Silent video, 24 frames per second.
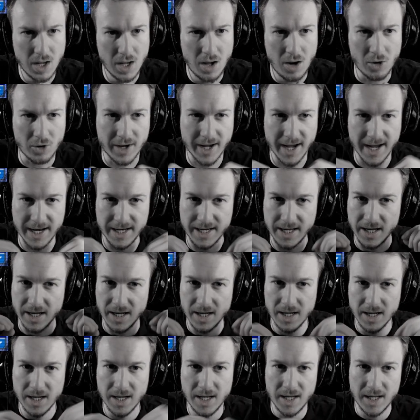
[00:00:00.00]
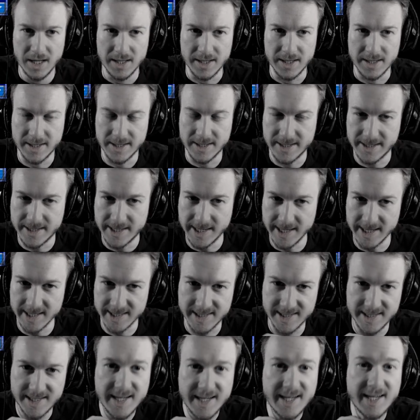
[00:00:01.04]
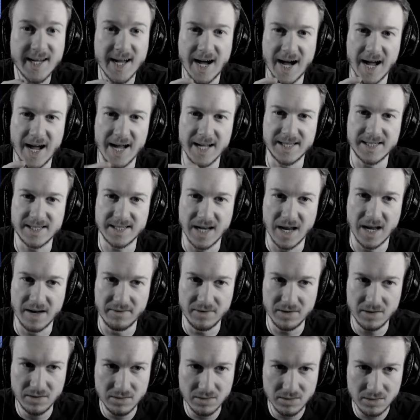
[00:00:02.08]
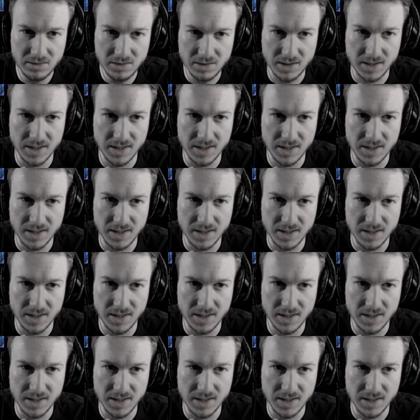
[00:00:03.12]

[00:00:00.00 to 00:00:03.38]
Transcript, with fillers: Okay, die, das Sicherheitslevel